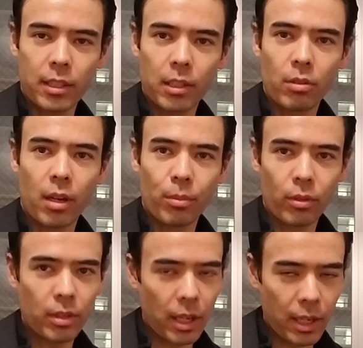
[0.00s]
金とか
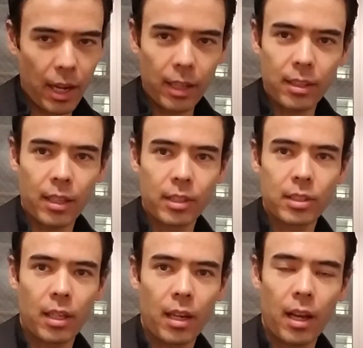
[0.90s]
問題があったりし
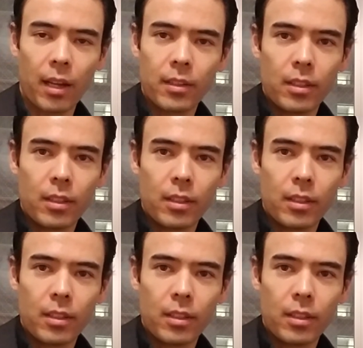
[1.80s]
たら、